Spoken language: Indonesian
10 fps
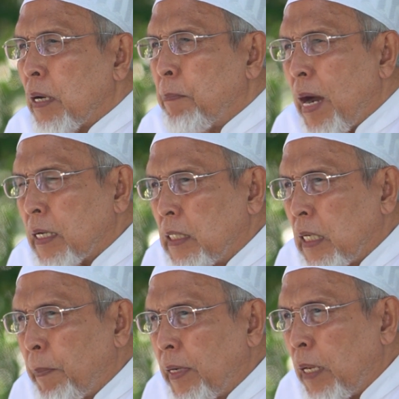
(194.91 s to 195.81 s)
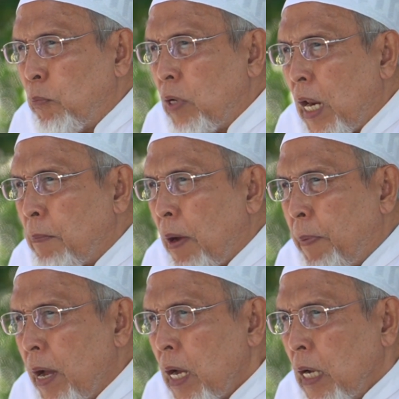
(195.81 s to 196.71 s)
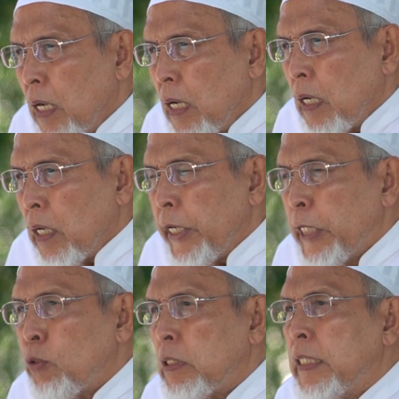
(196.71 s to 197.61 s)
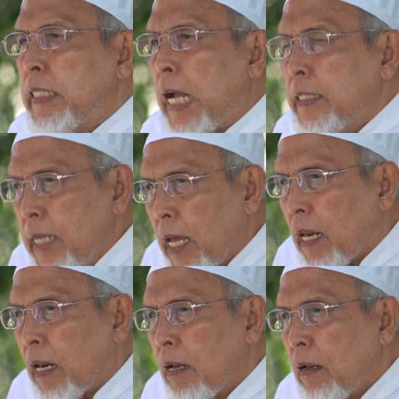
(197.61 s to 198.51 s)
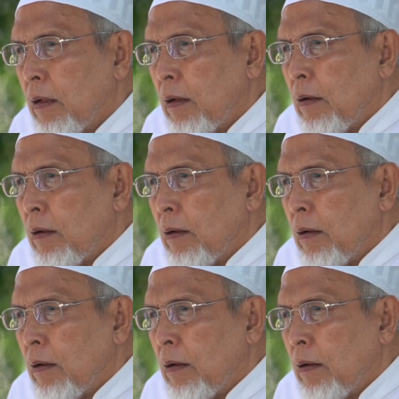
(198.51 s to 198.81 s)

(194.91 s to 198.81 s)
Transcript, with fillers: berbakti kepada ibu dan bapak itu sejajar